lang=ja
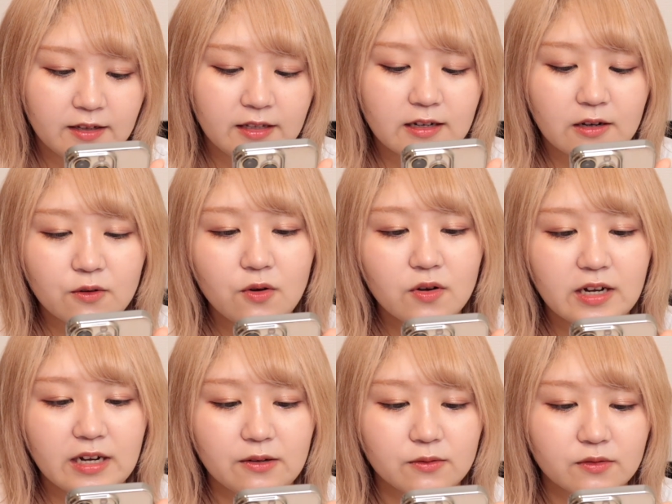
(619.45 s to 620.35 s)
なんか今
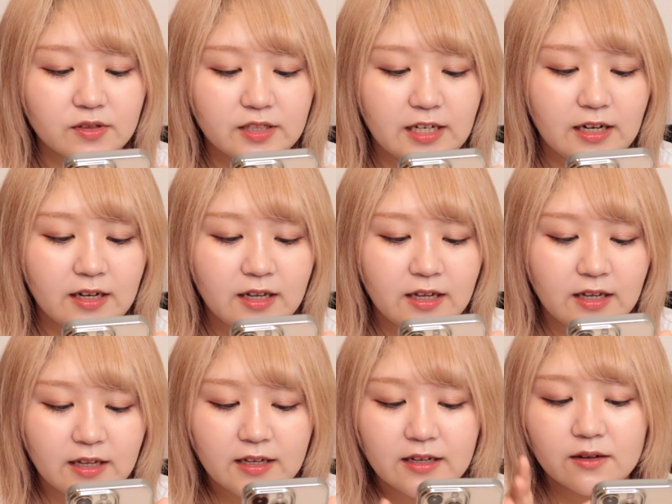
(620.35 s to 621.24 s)
回ほんとさ
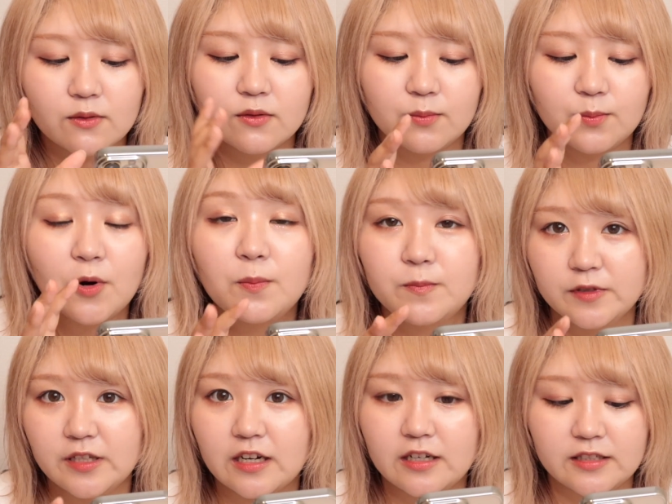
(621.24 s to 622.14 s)
こう
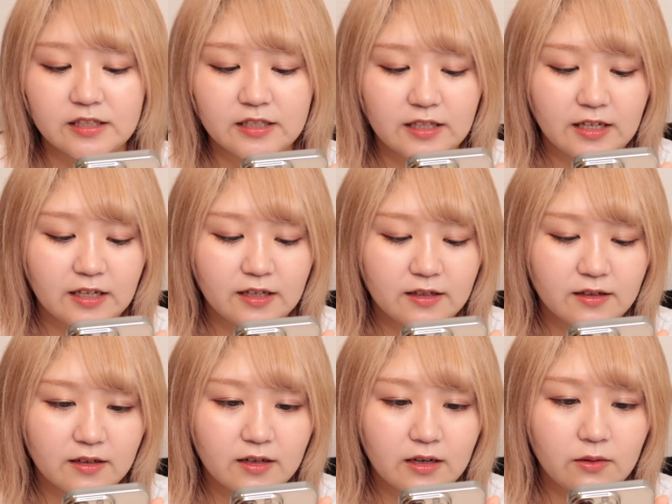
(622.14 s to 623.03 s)
ポップな感じで
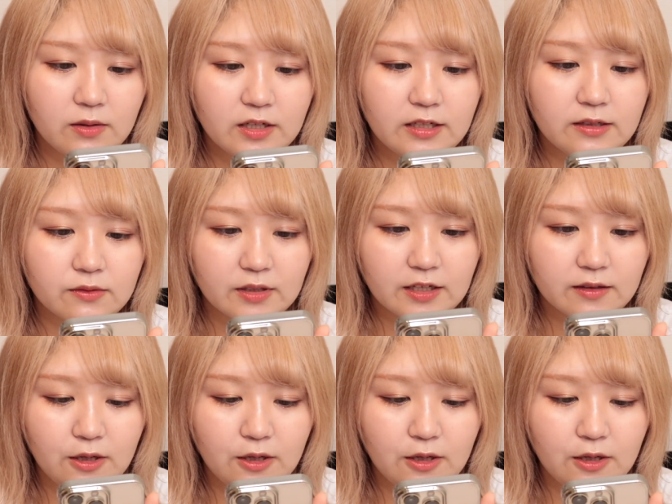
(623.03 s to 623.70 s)
可愛いよね。